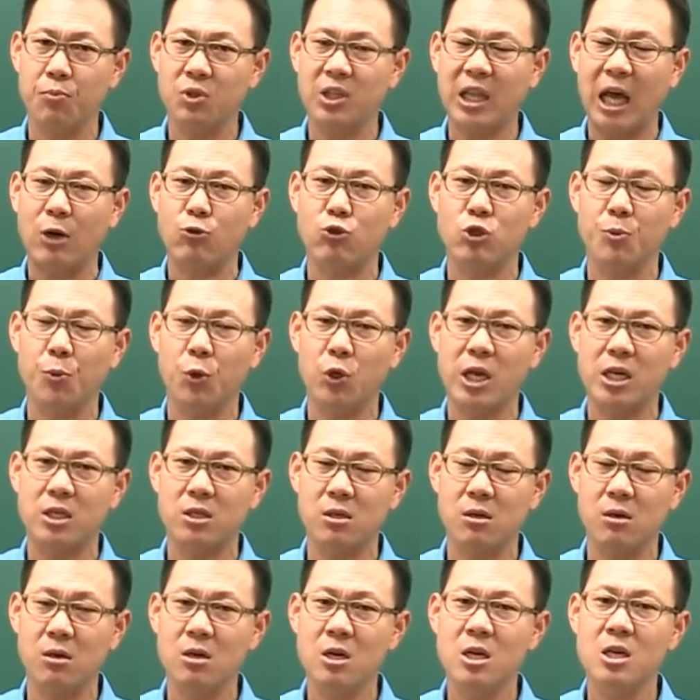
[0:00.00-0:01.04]
다루지
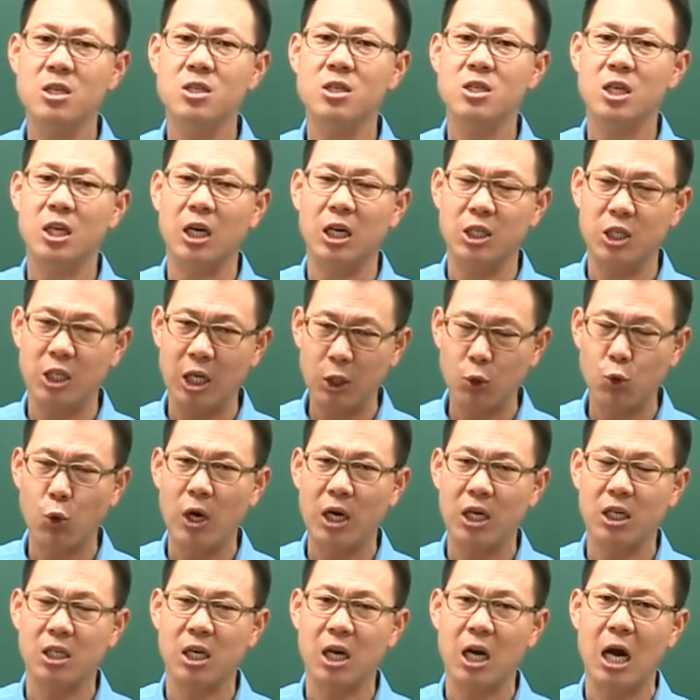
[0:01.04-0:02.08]
못해서 제가
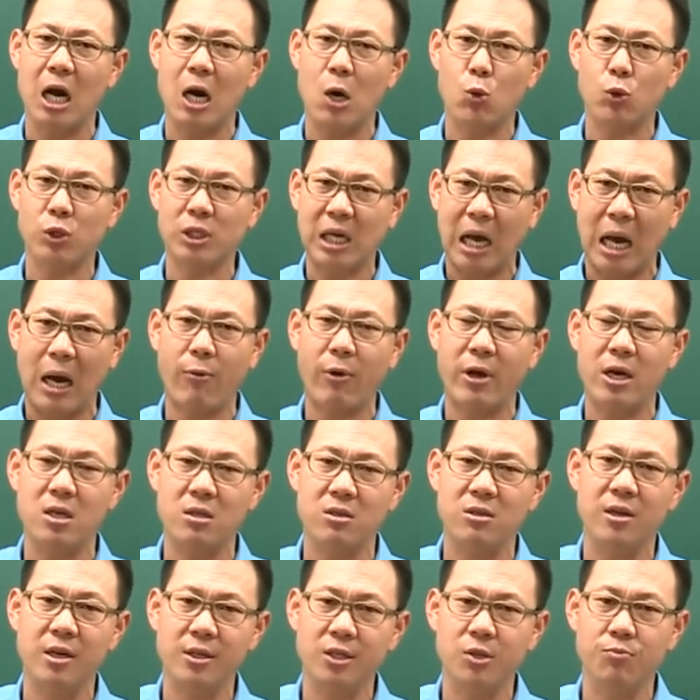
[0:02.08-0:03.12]
죄송하게 생각하고 사과를
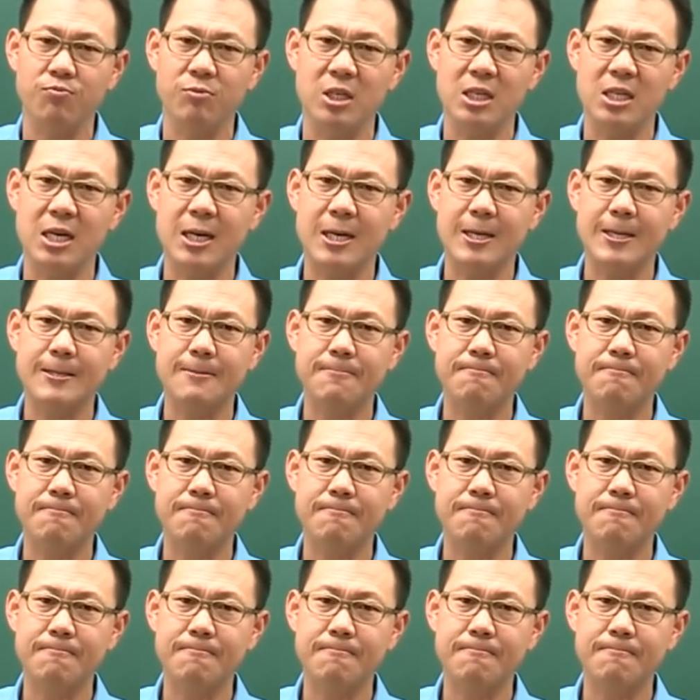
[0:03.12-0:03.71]
드렸습니다.